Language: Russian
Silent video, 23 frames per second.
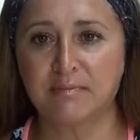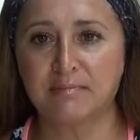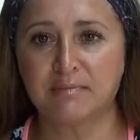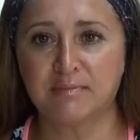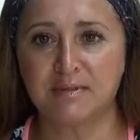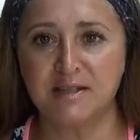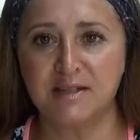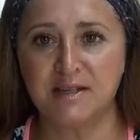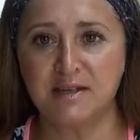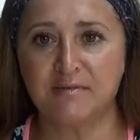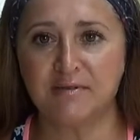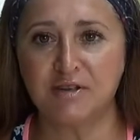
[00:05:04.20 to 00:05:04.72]

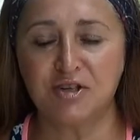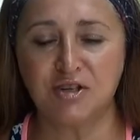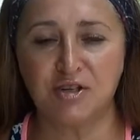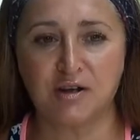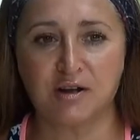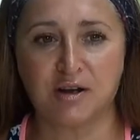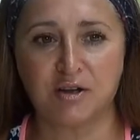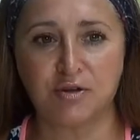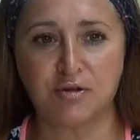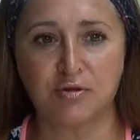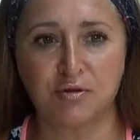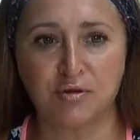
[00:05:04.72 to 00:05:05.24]
девочек,
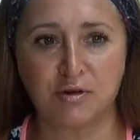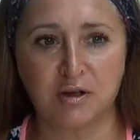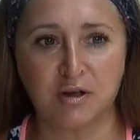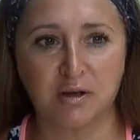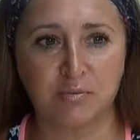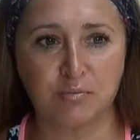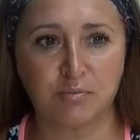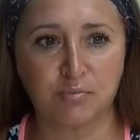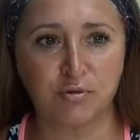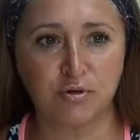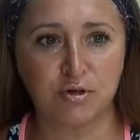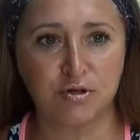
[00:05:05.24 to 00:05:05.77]
которые
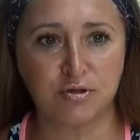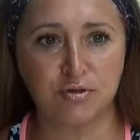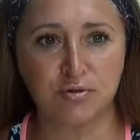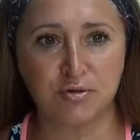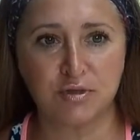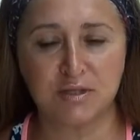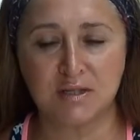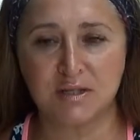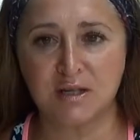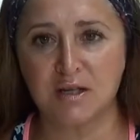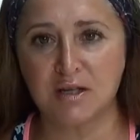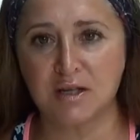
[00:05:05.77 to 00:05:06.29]

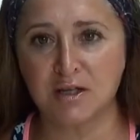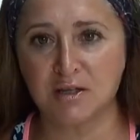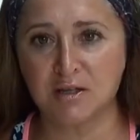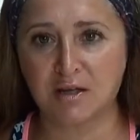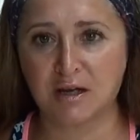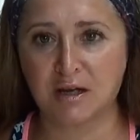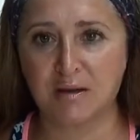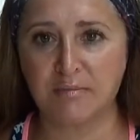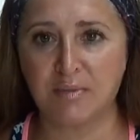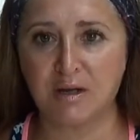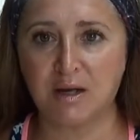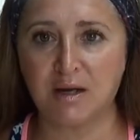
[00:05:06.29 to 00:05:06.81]
пользуются
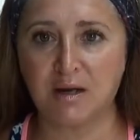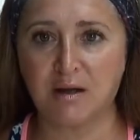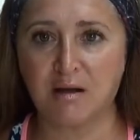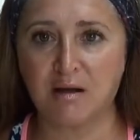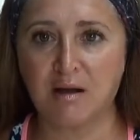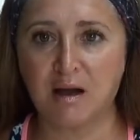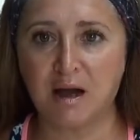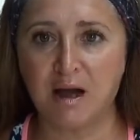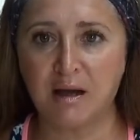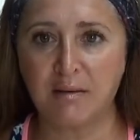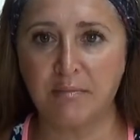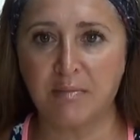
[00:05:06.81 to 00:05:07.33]
нитками или
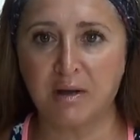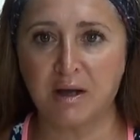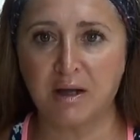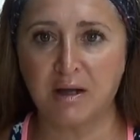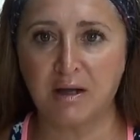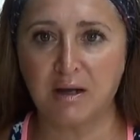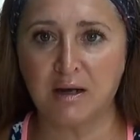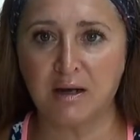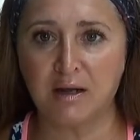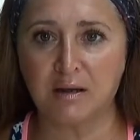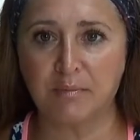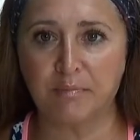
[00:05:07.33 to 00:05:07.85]
гамма,
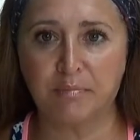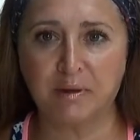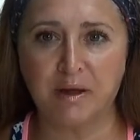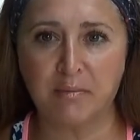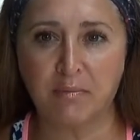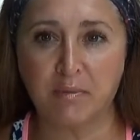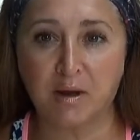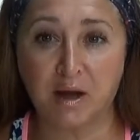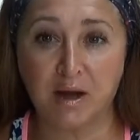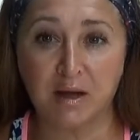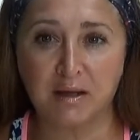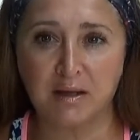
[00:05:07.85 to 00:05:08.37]
или
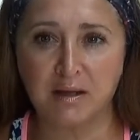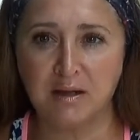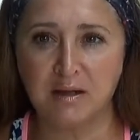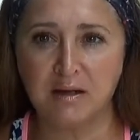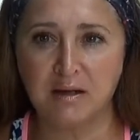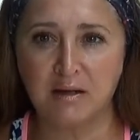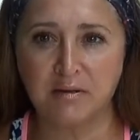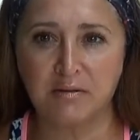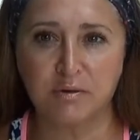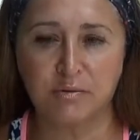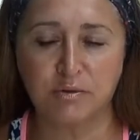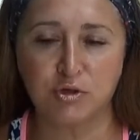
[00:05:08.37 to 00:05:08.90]
ПМК
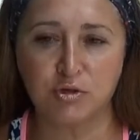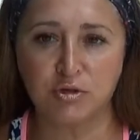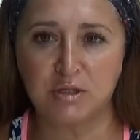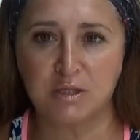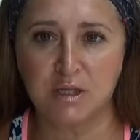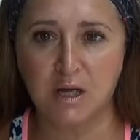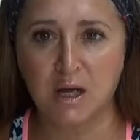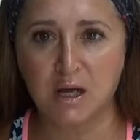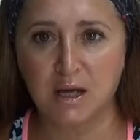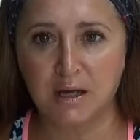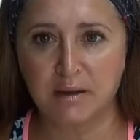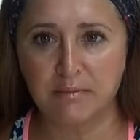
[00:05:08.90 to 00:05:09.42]
Кирова. То есть,
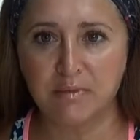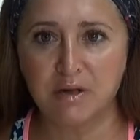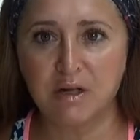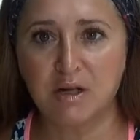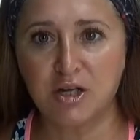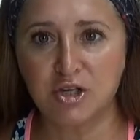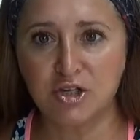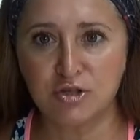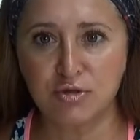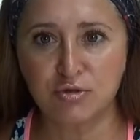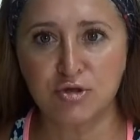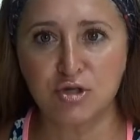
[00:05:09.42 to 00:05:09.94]
мне
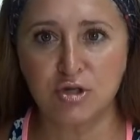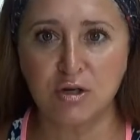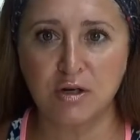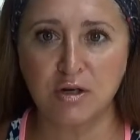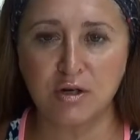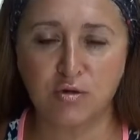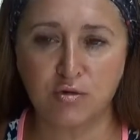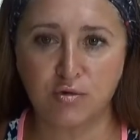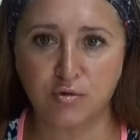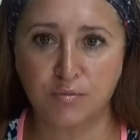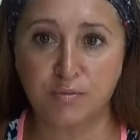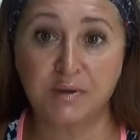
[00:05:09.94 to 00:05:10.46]
кажется, очень
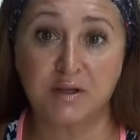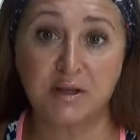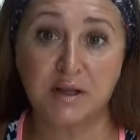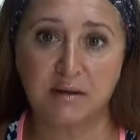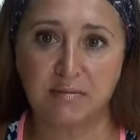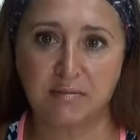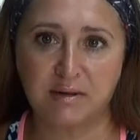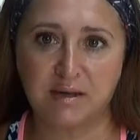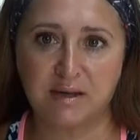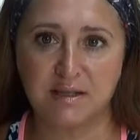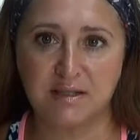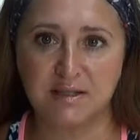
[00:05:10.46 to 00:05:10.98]
легко
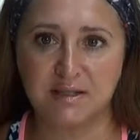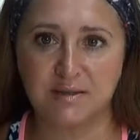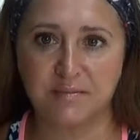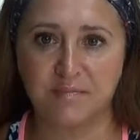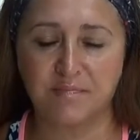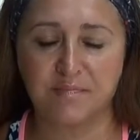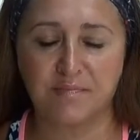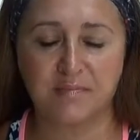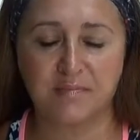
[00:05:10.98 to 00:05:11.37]
подобрать.